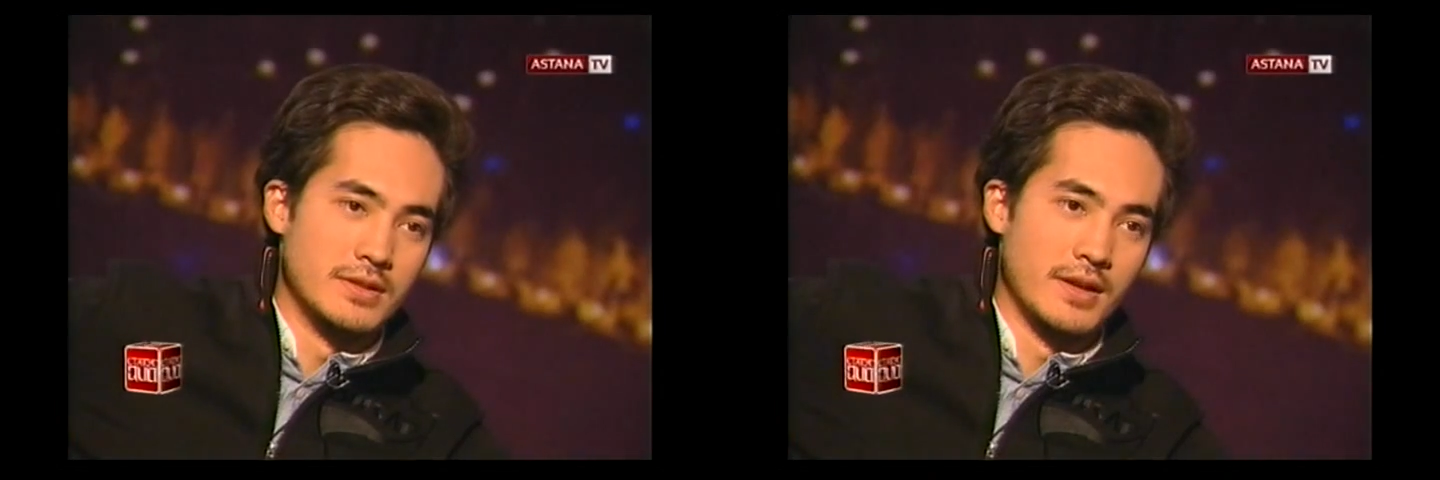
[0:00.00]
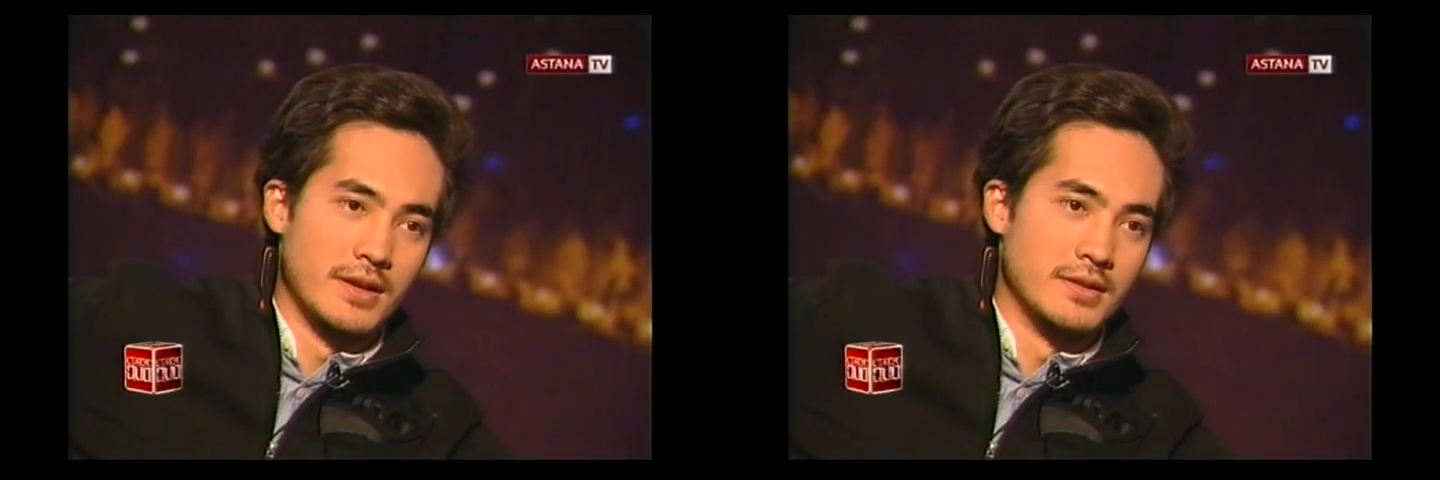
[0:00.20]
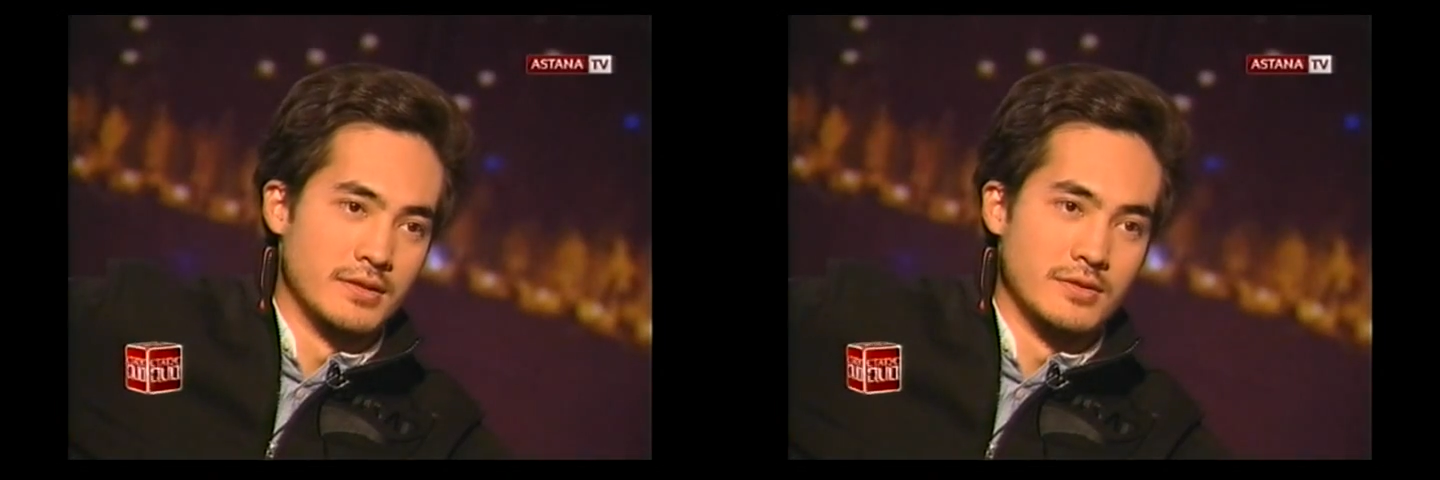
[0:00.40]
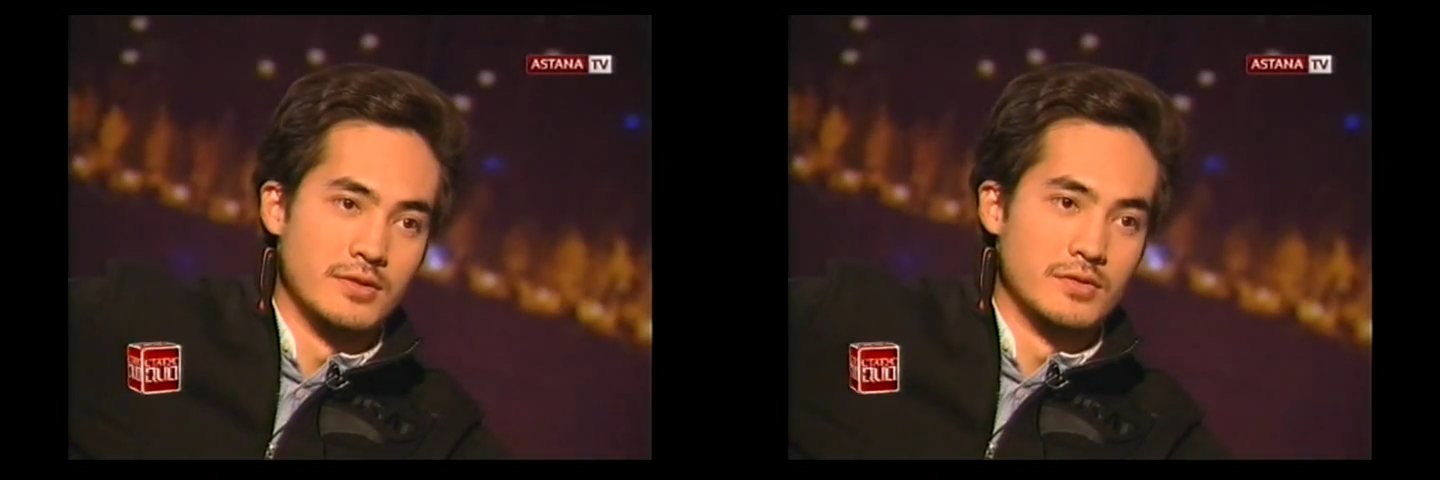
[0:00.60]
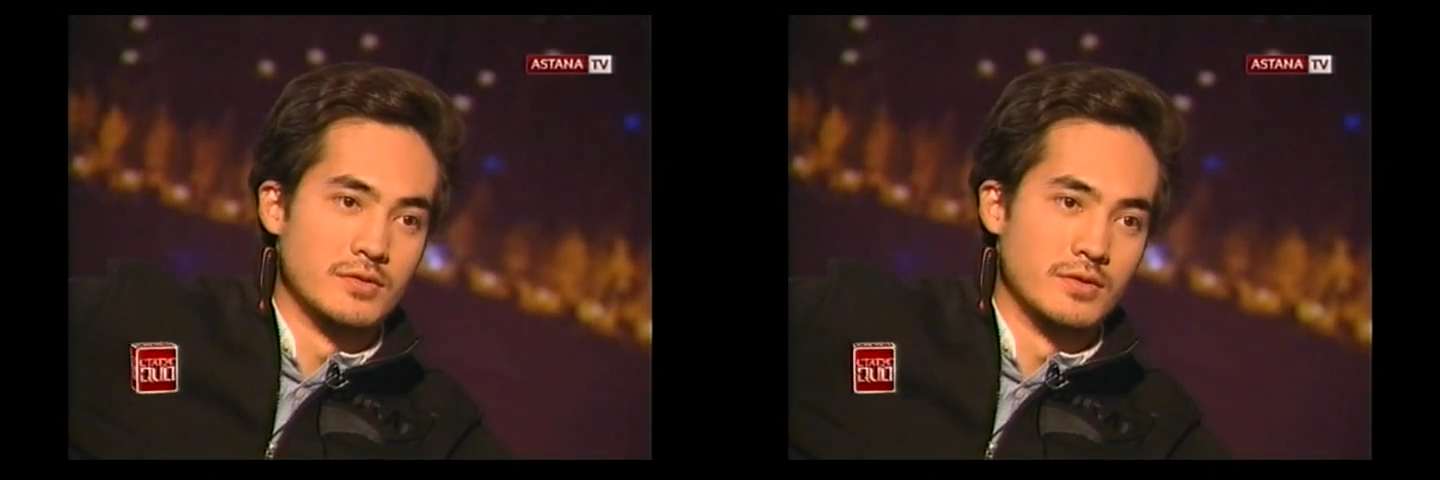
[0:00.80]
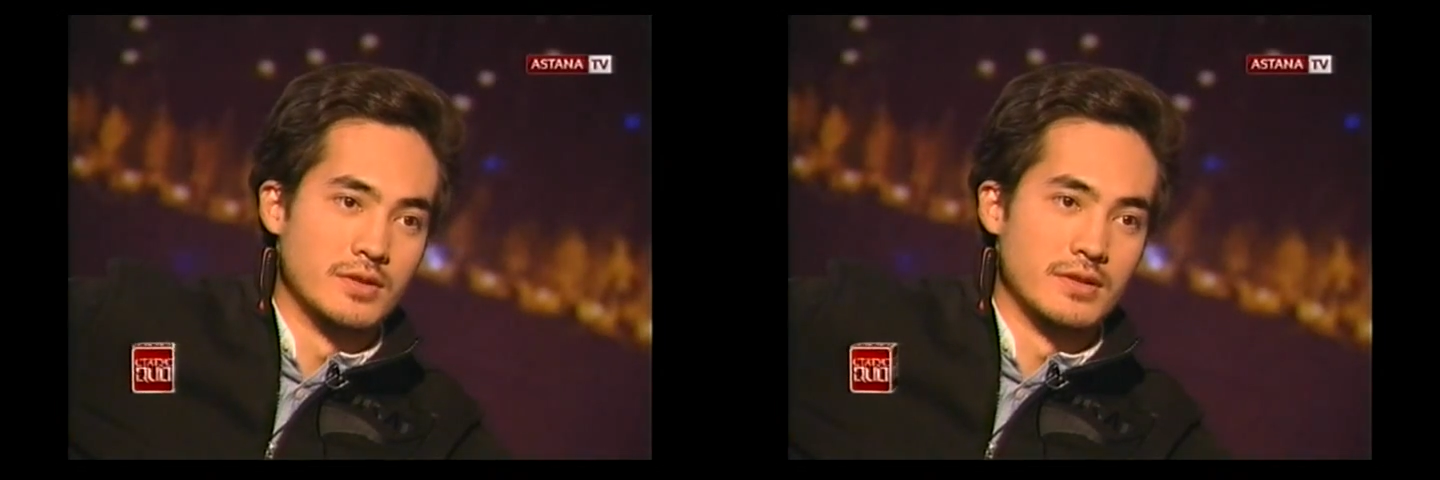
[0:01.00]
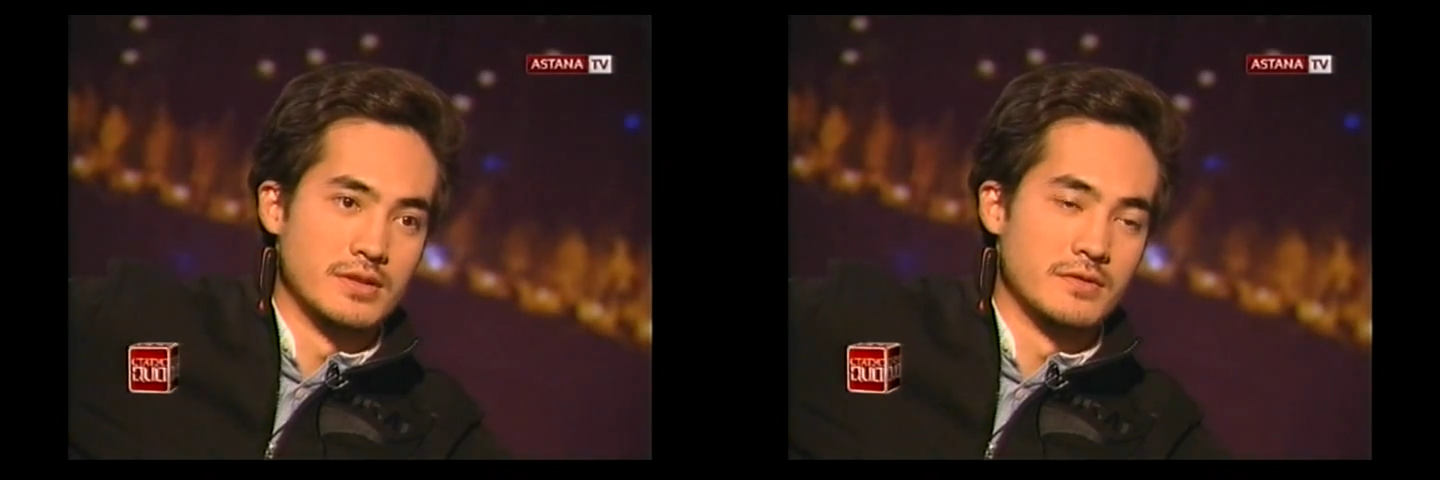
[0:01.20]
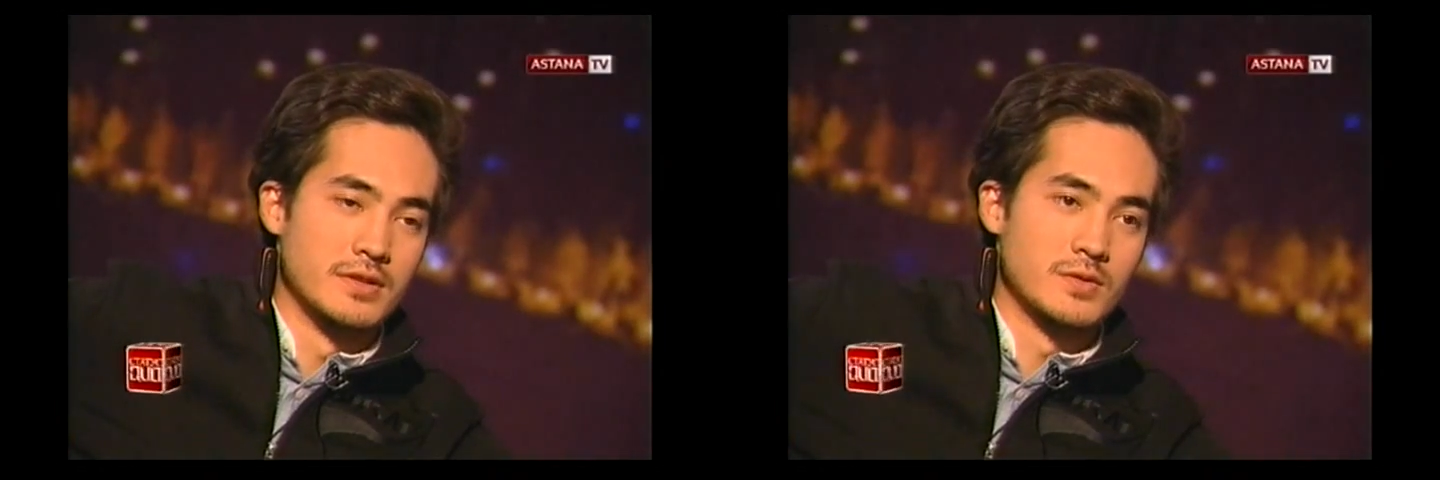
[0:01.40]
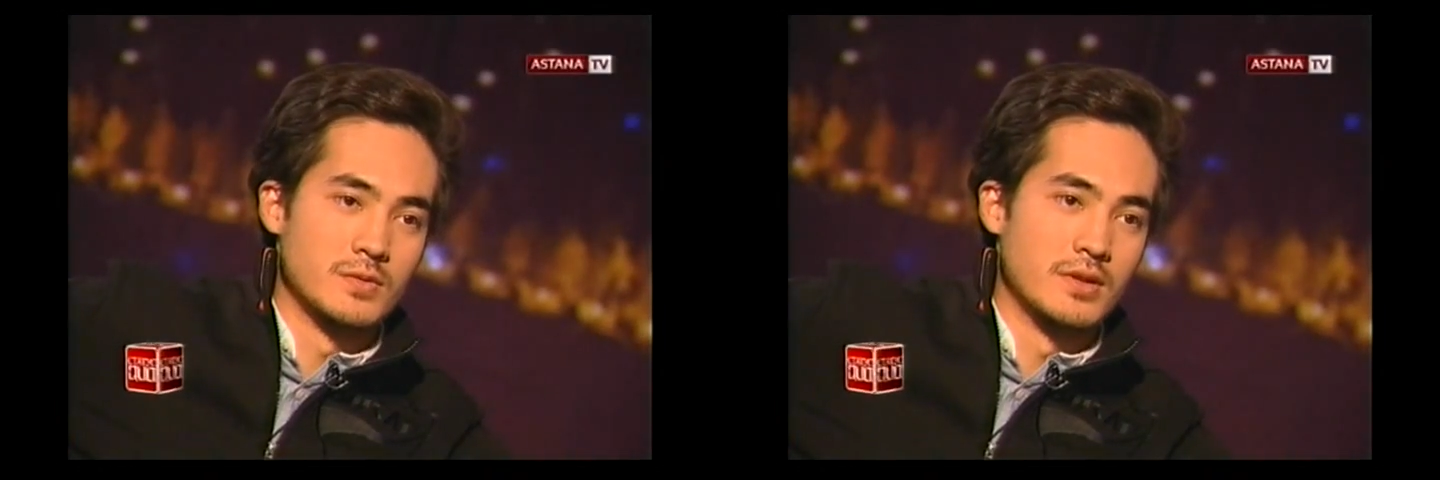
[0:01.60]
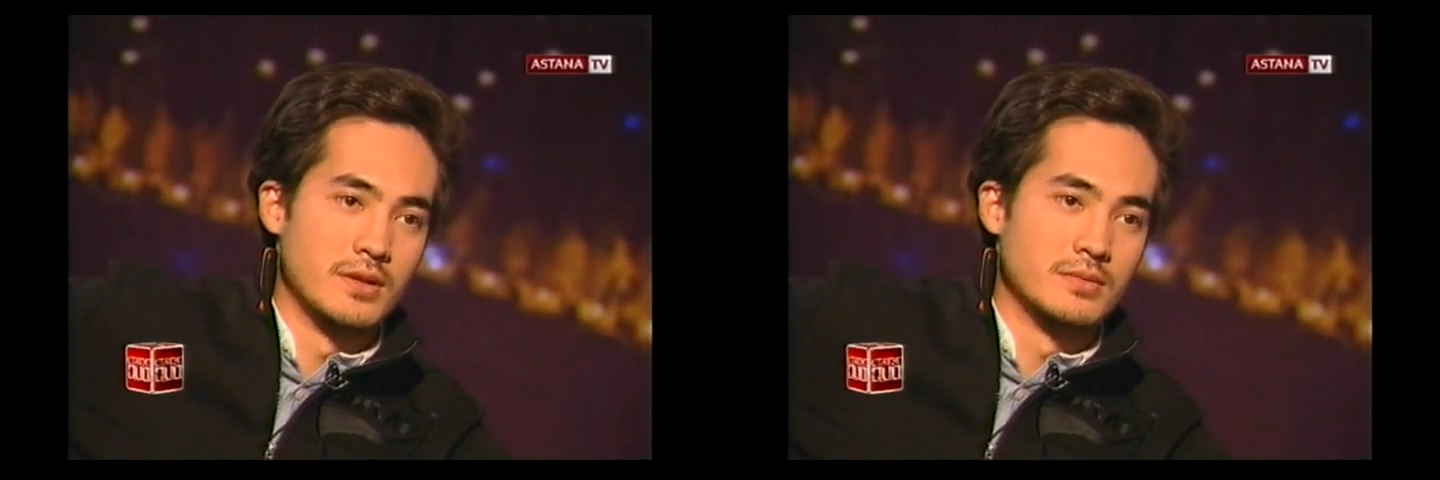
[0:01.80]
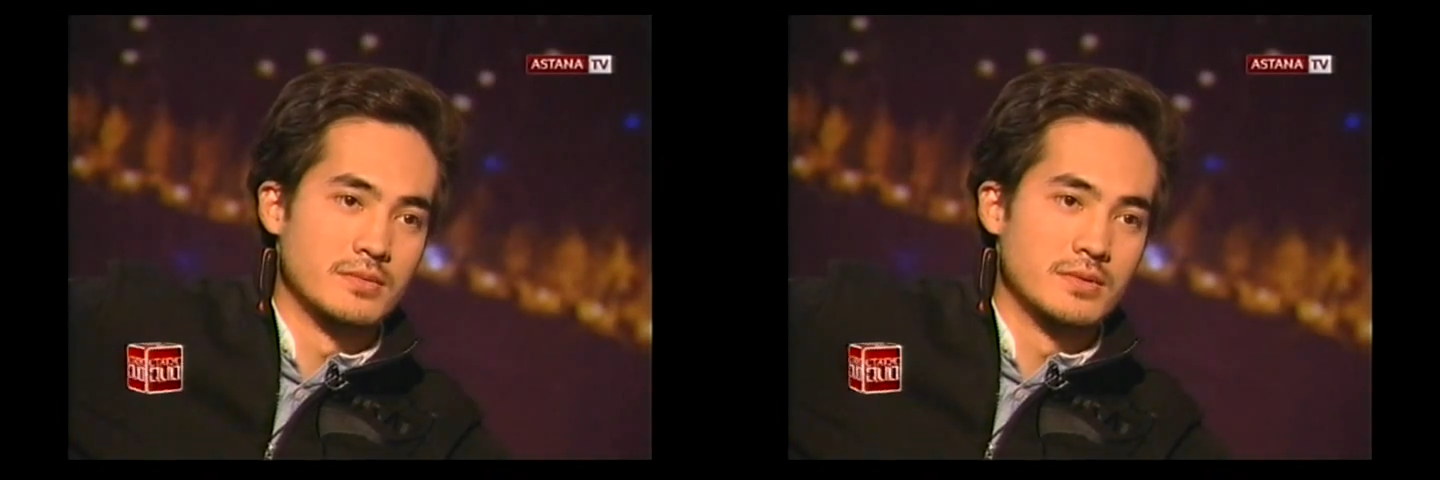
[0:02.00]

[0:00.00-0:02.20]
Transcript: Китай, я надеюсь, все-таки развиваться туда.